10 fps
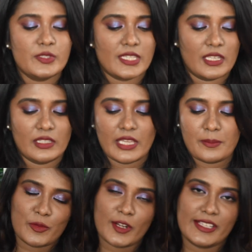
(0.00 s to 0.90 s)
ஸ்கின்
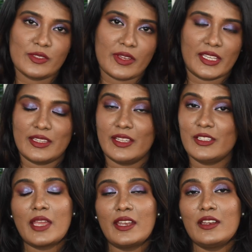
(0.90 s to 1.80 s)
கேர் ப்ராடக்ட்ஸ்
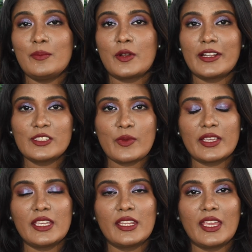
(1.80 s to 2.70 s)
வாங்கியிருந்தேன் நான் என்னென்ன ப்ராடக்ட்ஸ்
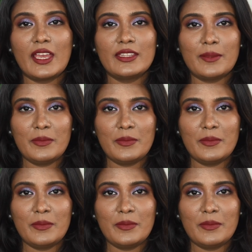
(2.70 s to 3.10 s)
வாங்கியிருக்கேன் அது